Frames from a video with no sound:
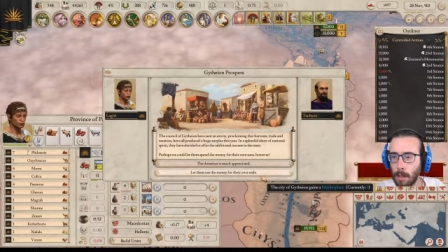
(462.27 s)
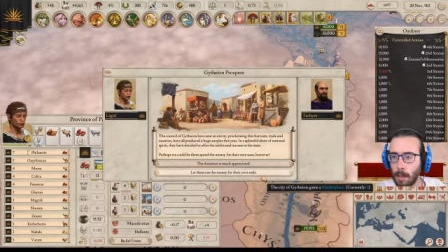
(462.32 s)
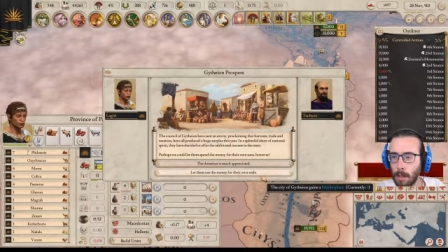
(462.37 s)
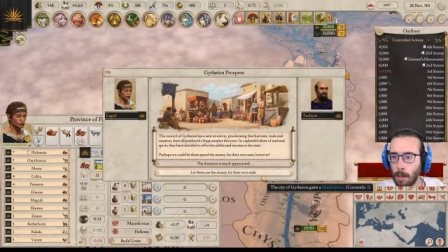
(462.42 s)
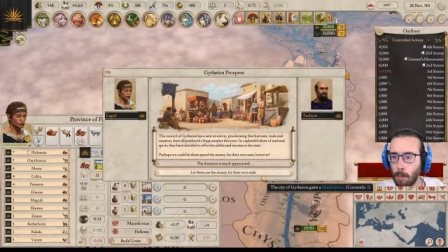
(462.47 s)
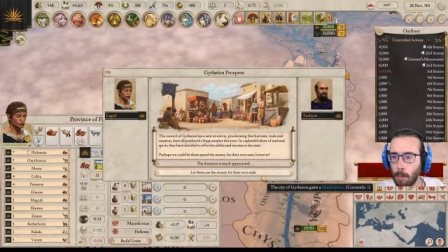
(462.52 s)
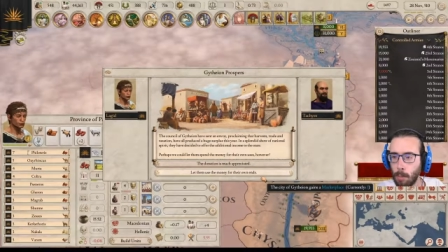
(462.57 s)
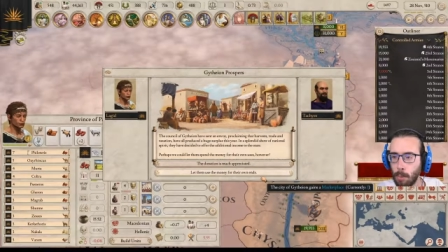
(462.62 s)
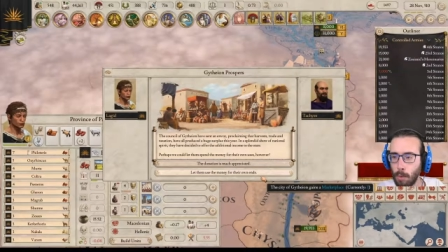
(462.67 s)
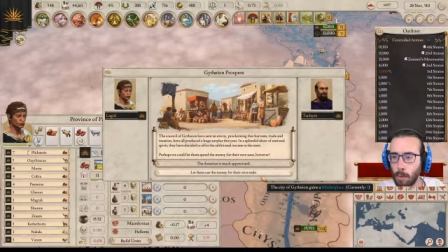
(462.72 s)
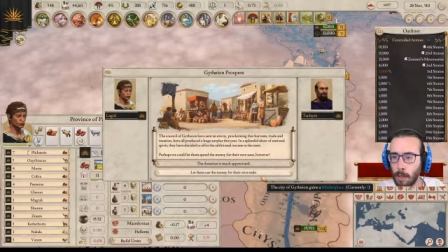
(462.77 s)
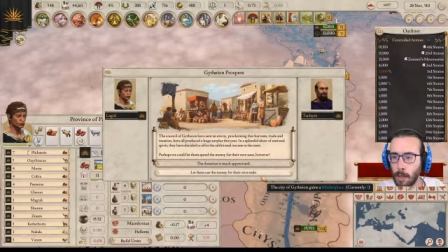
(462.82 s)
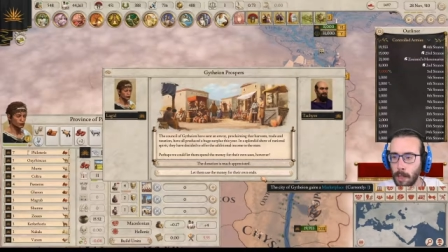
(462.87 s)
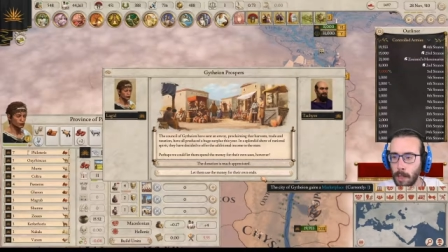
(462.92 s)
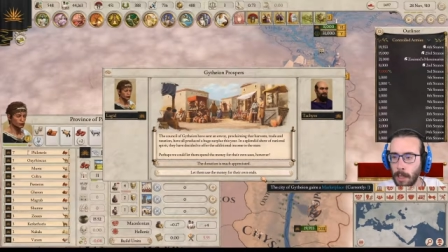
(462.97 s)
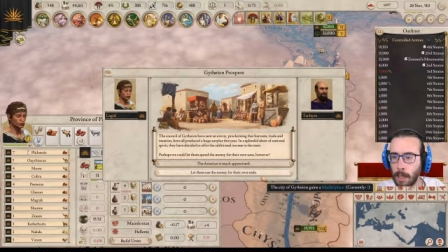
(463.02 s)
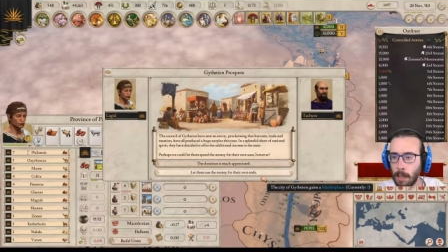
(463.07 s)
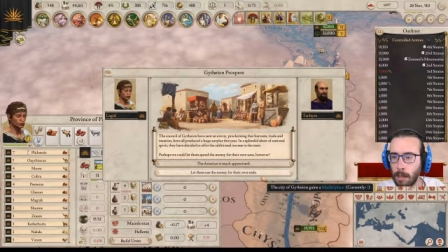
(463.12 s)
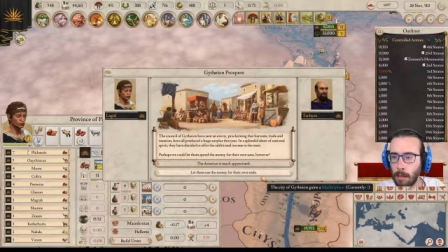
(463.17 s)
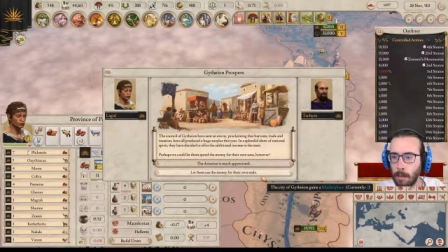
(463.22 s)
Oppure
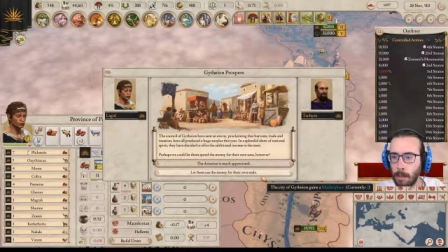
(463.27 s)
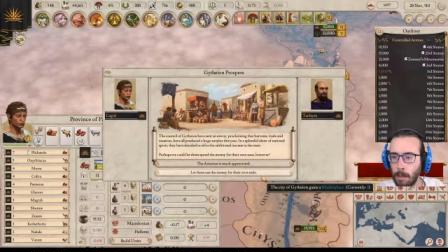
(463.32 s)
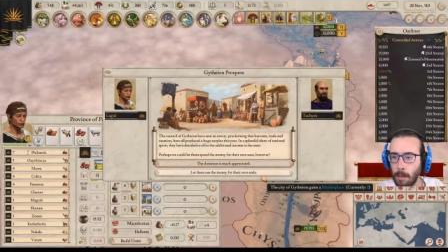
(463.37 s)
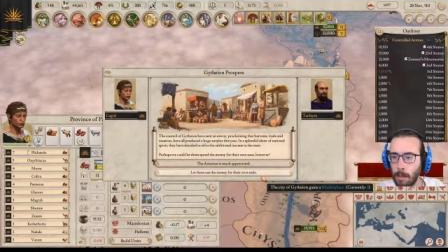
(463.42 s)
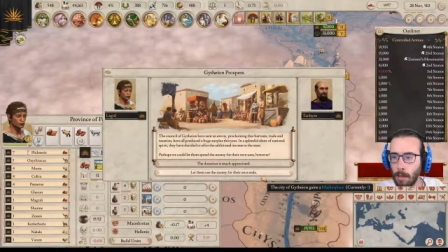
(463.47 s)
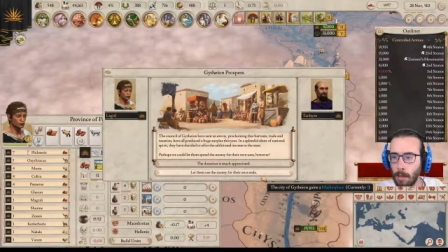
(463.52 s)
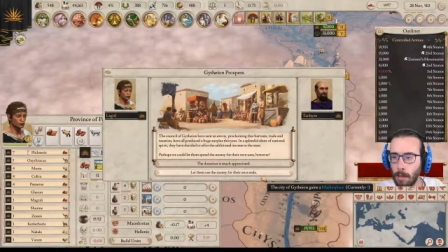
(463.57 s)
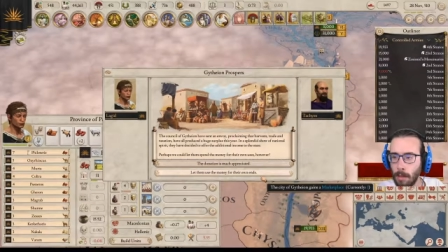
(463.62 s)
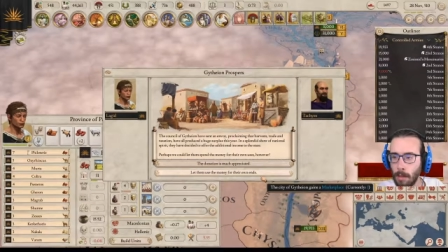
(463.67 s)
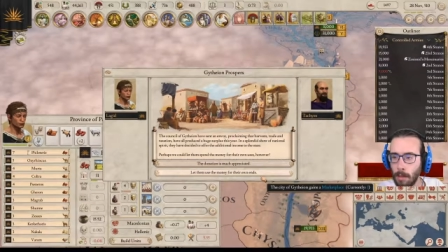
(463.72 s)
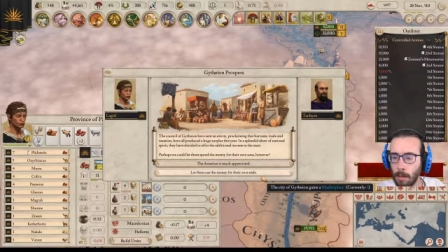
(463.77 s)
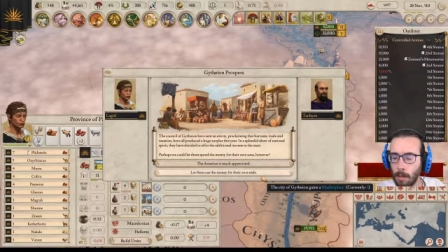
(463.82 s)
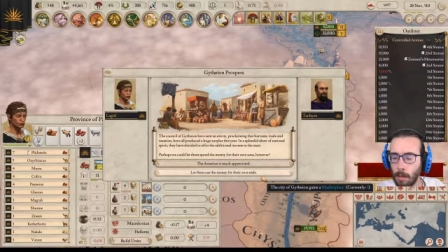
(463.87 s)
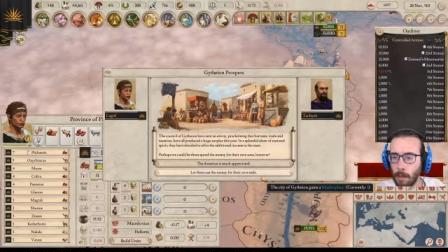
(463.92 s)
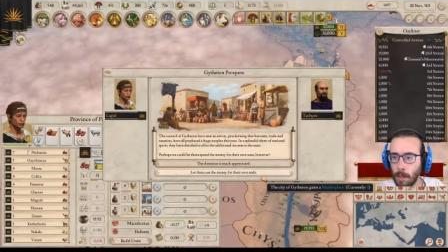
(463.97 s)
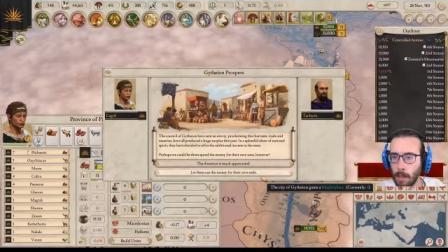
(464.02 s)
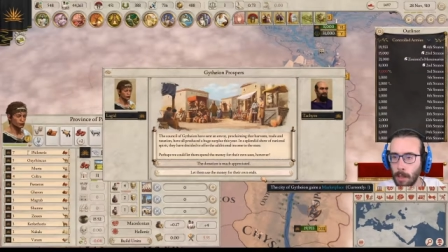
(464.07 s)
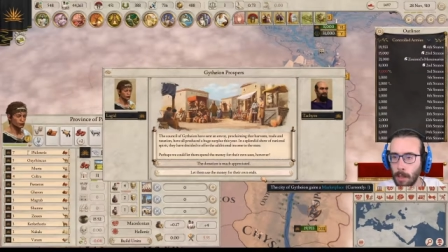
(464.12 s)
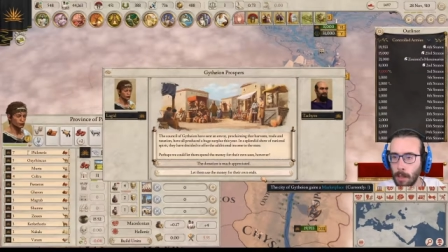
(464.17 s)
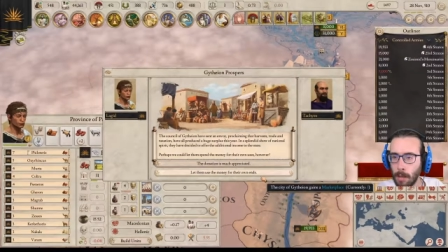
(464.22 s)
Giteon
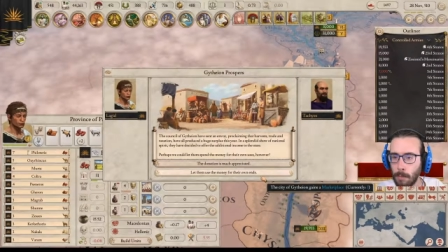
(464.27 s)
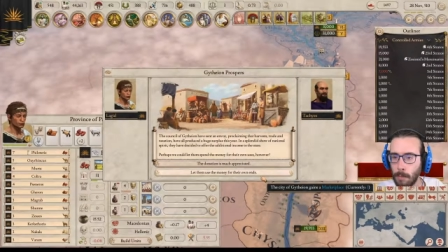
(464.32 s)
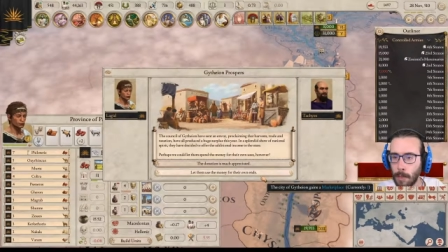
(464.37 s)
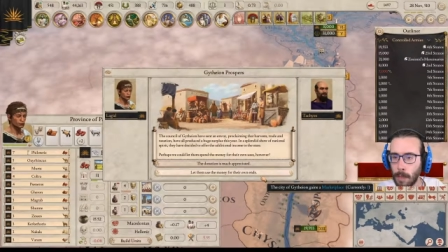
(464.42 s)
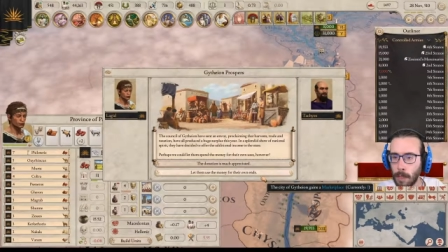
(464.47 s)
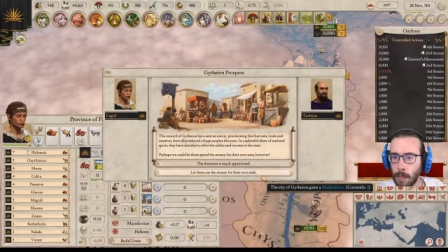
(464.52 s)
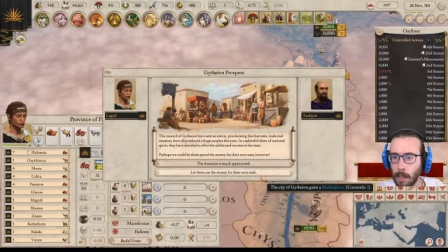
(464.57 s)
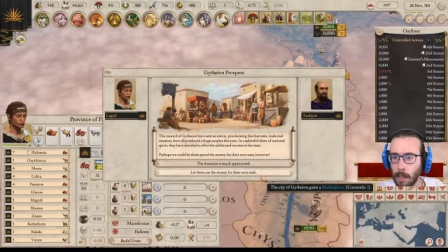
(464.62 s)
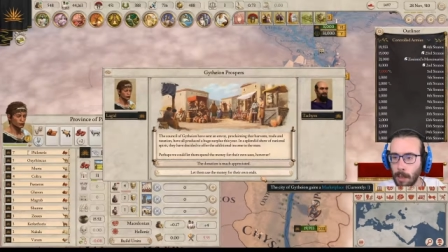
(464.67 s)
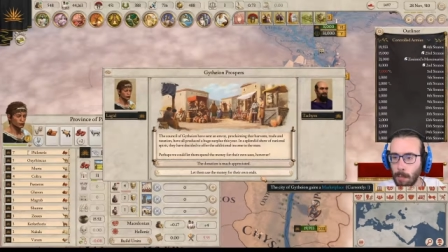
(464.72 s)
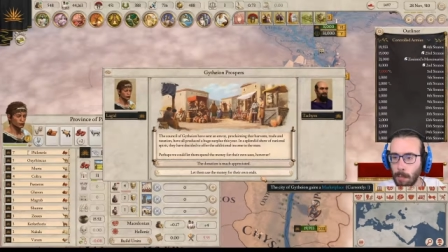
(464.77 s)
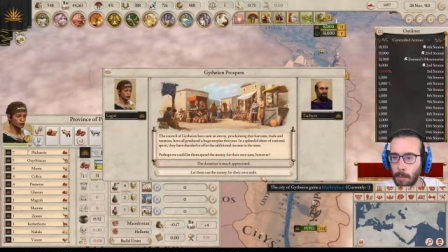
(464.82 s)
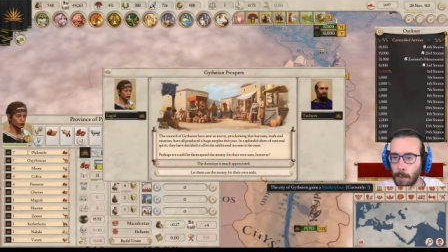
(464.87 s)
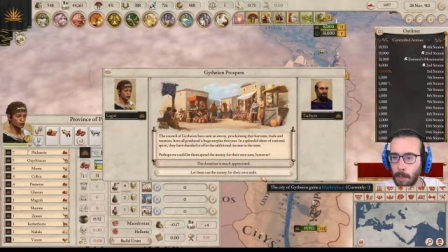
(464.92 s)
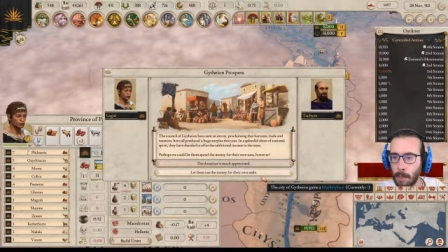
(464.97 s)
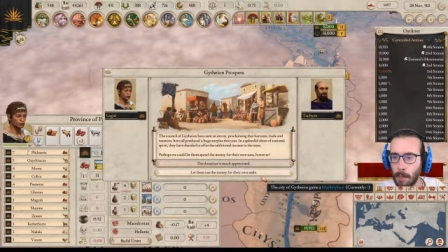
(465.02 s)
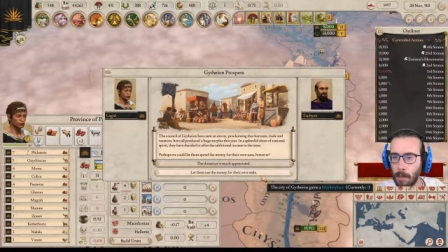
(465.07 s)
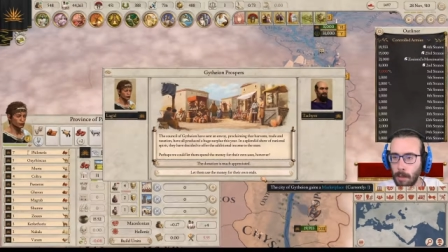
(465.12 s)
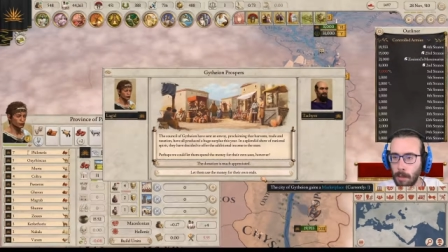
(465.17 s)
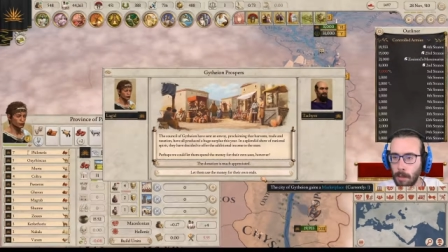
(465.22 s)
guadagna un
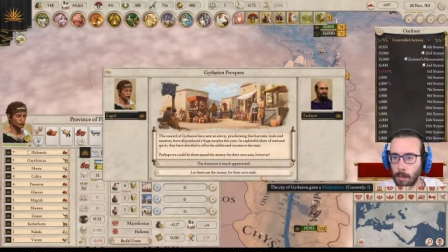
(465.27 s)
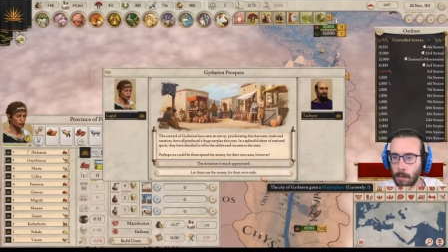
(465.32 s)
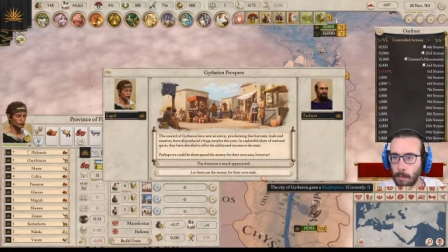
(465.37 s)
marketplace.